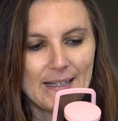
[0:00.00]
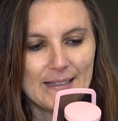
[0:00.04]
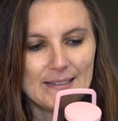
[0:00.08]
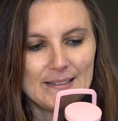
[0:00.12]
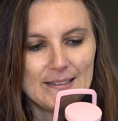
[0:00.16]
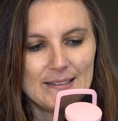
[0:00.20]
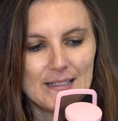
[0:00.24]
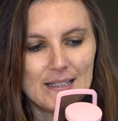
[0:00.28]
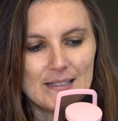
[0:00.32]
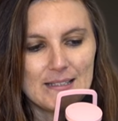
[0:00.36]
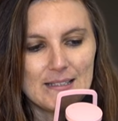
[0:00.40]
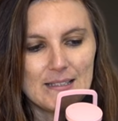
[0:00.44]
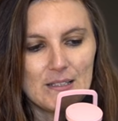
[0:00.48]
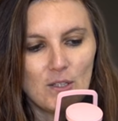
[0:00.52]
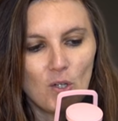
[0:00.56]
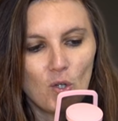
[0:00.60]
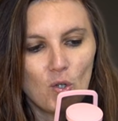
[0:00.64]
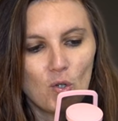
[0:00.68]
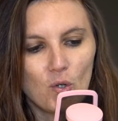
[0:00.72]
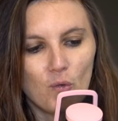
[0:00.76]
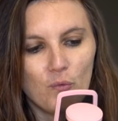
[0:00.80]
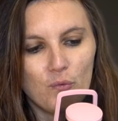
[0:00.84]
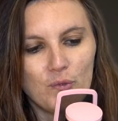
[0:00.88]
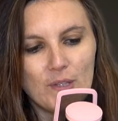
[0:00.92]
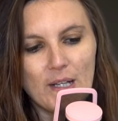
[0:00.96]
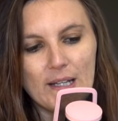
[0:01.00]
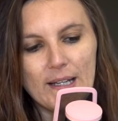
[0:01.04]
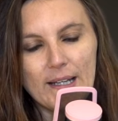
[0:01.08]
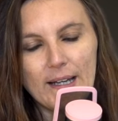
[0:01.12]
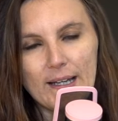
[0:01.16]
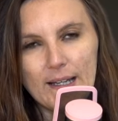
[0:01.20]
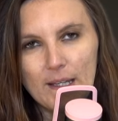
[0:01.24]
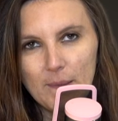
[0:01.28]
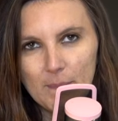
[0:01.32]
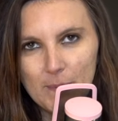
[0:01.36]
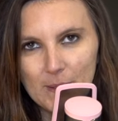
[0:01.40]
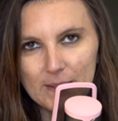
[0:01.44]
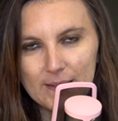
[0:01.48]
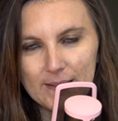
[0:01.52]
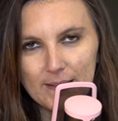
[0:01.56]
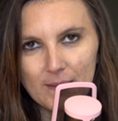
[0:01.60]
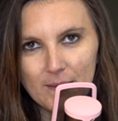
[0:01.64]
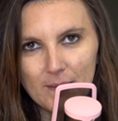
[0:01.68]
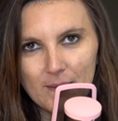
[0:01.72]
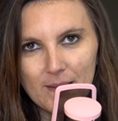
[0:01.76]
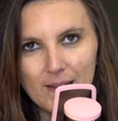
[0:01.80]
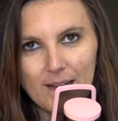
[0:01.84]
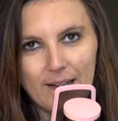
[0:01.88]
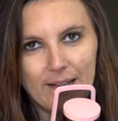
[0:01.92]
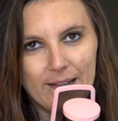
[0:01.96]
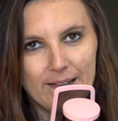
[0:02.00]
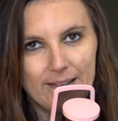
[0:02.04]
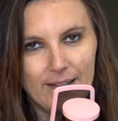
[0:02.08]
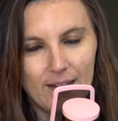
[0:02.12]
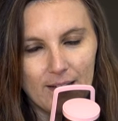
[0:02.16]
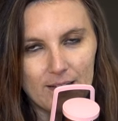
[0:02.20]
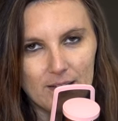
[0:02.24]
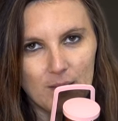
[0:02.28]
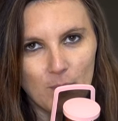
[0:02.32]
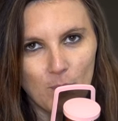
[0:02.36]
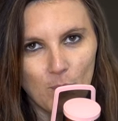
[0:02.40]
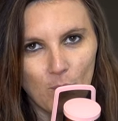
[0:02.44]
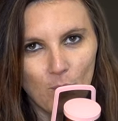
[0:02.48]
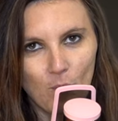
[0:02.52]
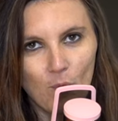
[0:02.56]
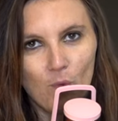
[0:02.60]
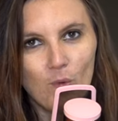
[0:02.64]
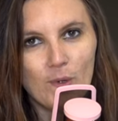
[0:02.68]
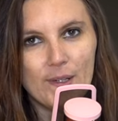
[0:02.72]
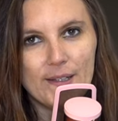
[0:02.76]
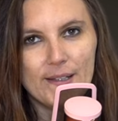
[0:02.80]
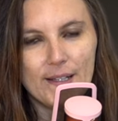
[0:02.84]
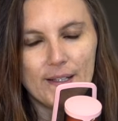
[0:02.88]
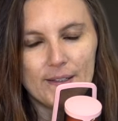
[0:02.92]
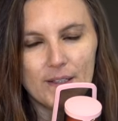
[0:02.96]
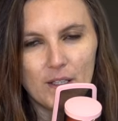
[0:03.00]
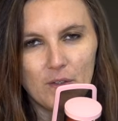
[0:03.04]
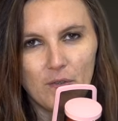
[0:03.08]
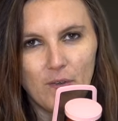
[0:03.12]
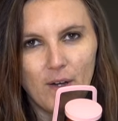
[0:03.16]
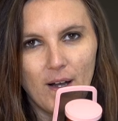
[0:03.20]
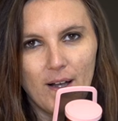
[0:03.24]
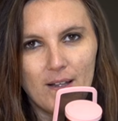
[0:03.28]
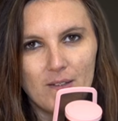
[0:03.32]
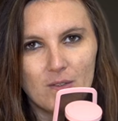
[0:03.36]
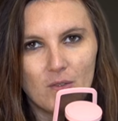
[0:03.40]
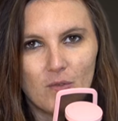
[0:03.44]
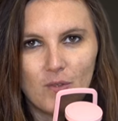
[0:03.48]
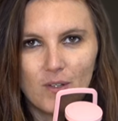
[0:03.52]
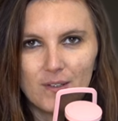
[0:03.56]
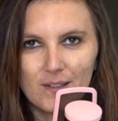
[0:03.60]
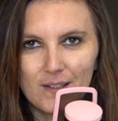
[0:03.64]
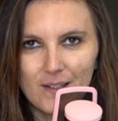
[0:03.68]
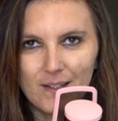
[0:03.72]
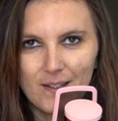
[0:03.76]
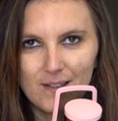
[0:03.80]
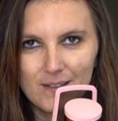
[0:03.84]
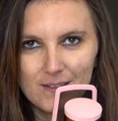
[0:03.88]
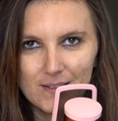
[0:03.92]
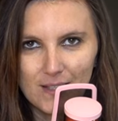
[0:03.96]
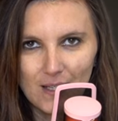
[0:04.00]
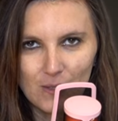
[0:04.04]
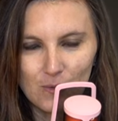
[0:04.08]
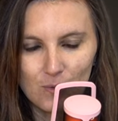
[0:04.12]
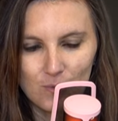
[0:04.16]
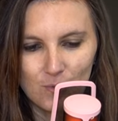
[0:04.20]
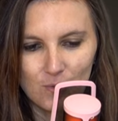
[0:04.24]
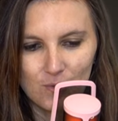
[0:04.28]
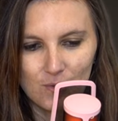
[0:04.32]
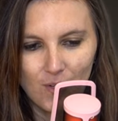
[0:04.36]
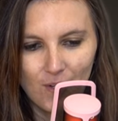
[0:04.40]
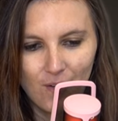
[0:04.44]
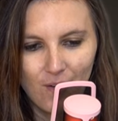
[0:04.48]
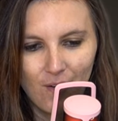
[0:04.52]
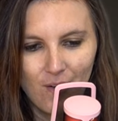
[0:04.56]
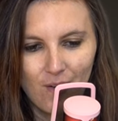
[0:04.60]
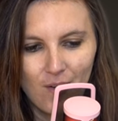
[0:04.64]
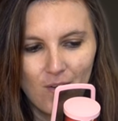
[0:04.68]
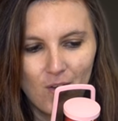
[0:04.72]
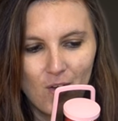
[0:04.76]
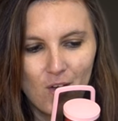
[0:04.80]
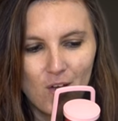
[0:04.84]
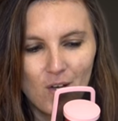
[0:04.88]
C'est-à-dire que vous allez répéter les derniers mots ou les dernières phrases de votre interlocuteur